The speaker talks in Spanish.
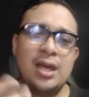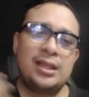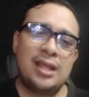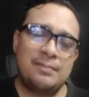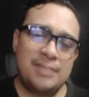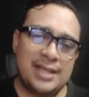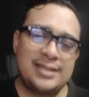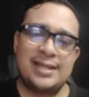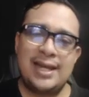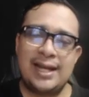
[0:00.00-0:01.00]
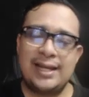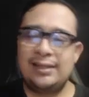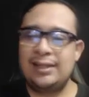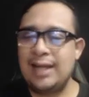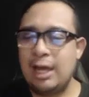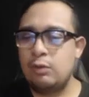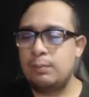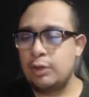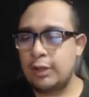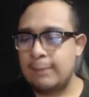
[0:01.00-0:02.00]
También se le ha criticado
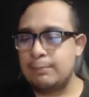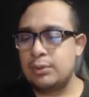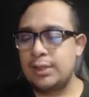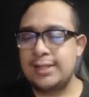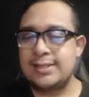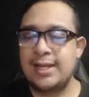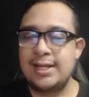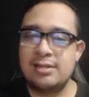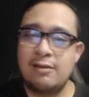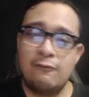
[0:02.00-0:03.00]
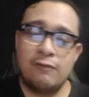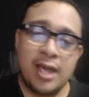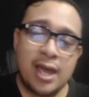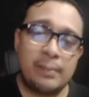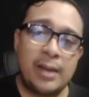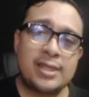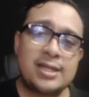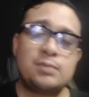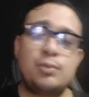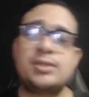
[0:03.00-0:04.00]
porque porque si él se enferma,
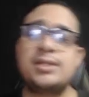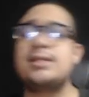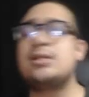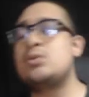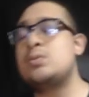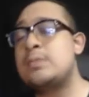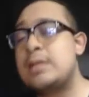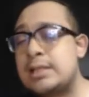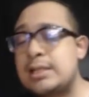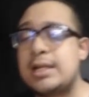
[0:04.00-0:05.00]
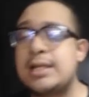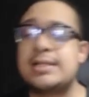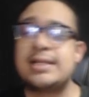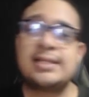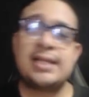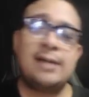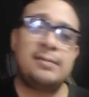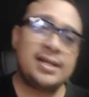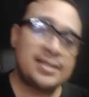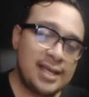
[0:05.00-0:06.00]
después hace sus mítines, está
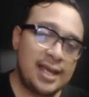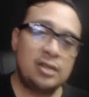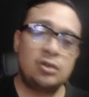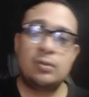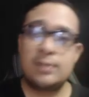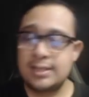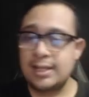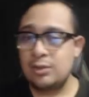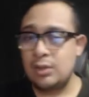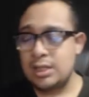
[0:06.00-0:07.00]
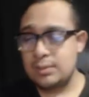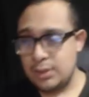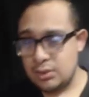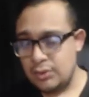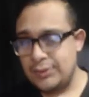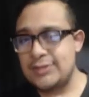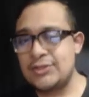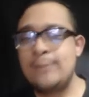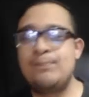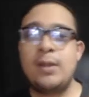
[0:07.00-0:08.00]
abrazando y besando a las
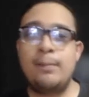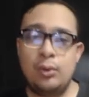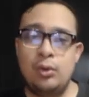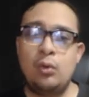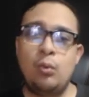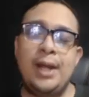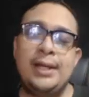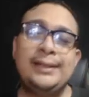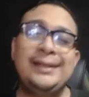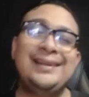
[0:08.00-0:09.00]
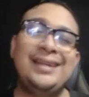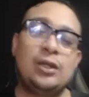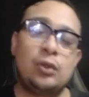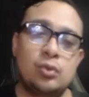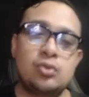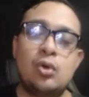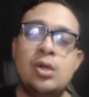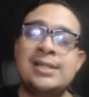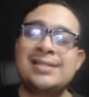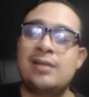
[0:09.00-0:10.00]
personas. Por lo cual, incluso
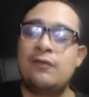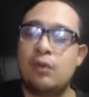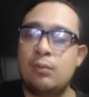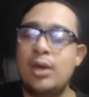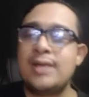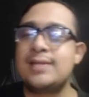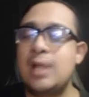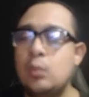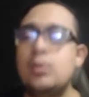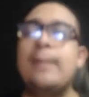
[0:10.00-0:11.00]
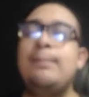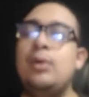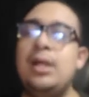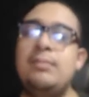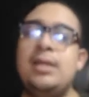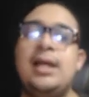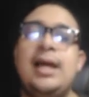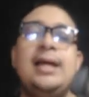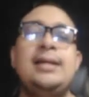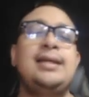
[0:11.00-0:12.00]
se formó hasta una
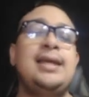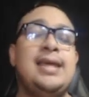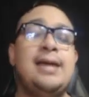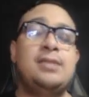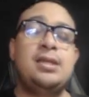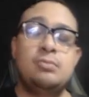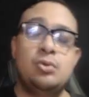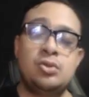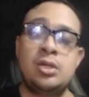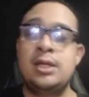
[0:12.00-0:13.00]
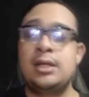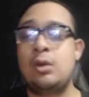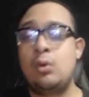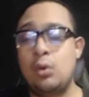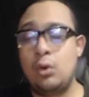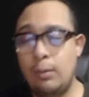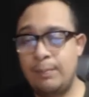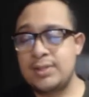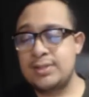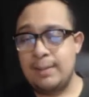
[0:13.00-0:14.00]
polémica que ya vimos que Hugo
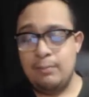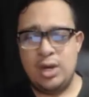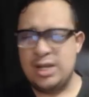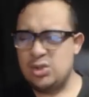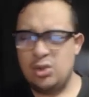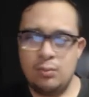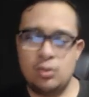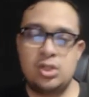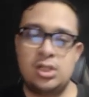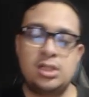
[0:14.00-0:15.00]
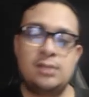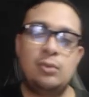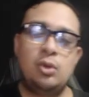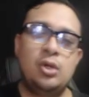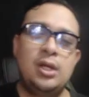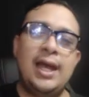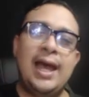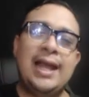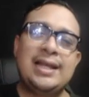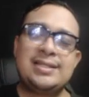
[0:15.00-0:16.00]
López se molestó muchísimo
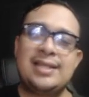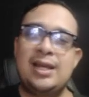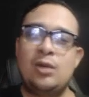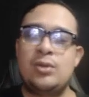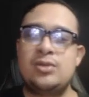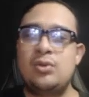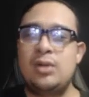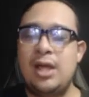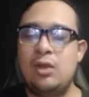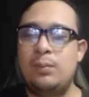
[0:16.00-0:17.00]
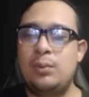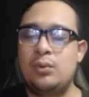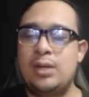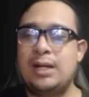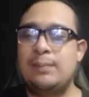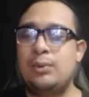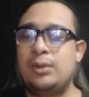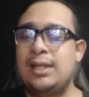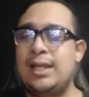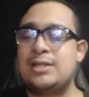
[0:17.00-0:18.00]
al ser cuestionado por una
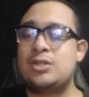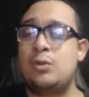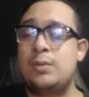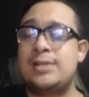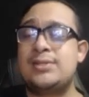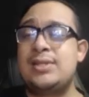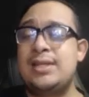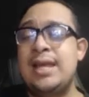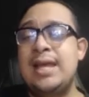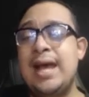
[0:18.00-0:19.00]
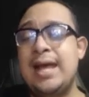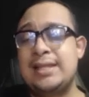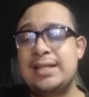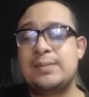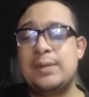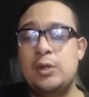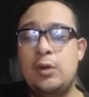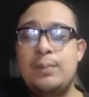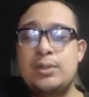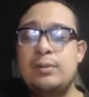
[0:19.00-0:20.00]
reportera sobre si Andrés Manuel
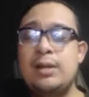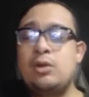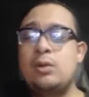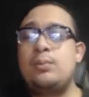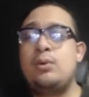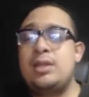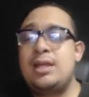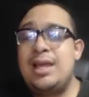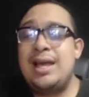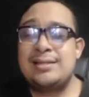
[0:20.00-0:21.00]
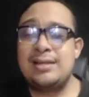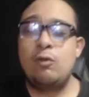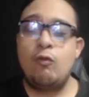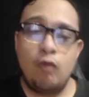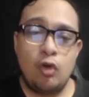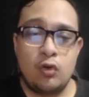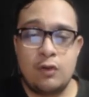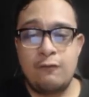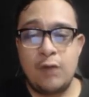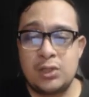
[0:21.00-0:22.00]
López Obrador podría ser un foco de
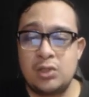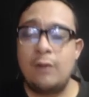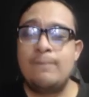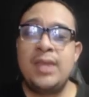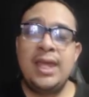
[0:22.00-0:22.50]
infección